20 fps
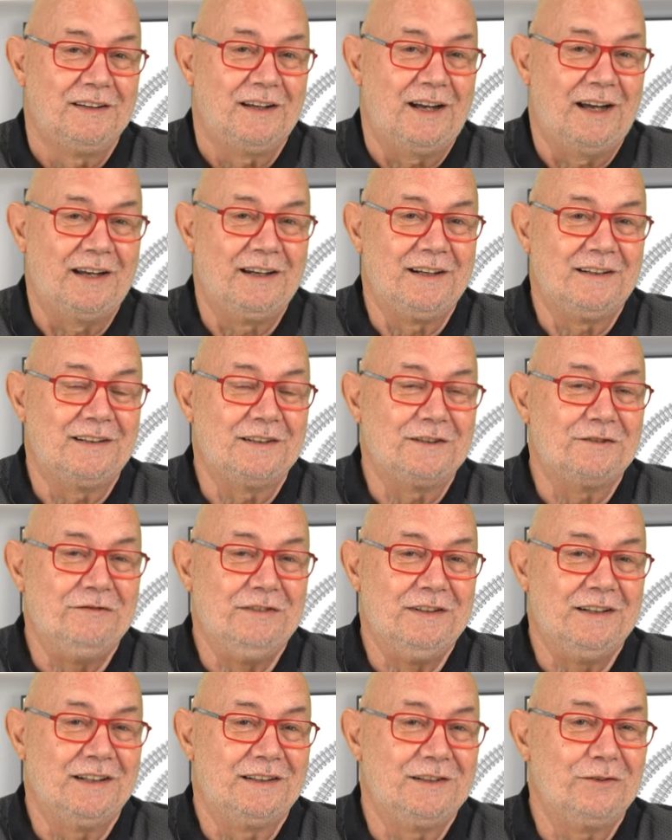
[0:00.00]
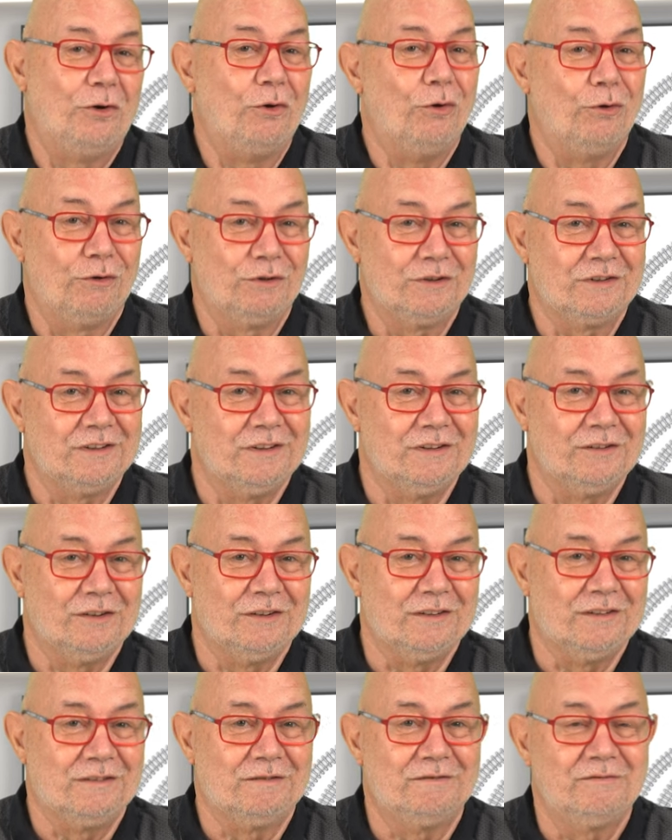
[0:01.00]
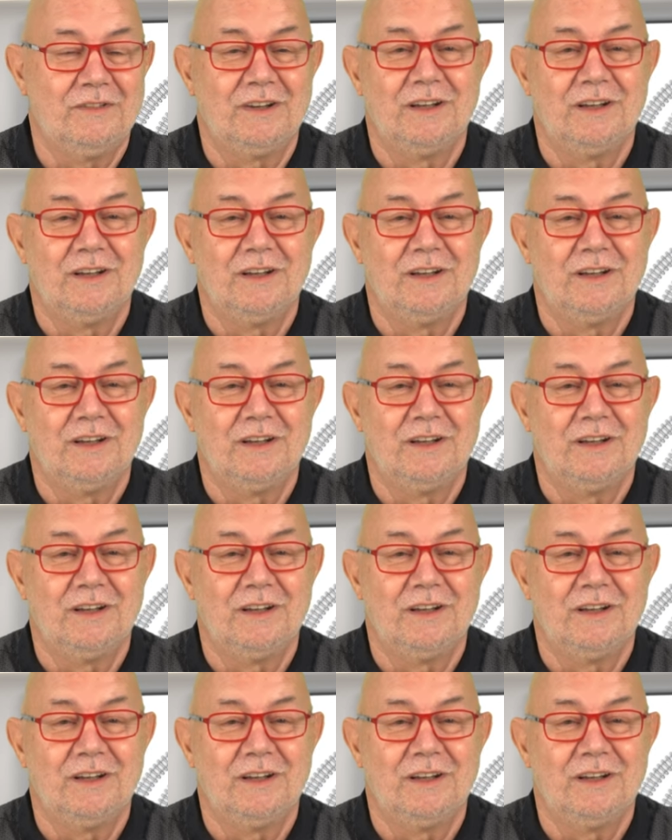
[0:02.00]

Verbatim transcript: eigentlich wieder die Hochsaison.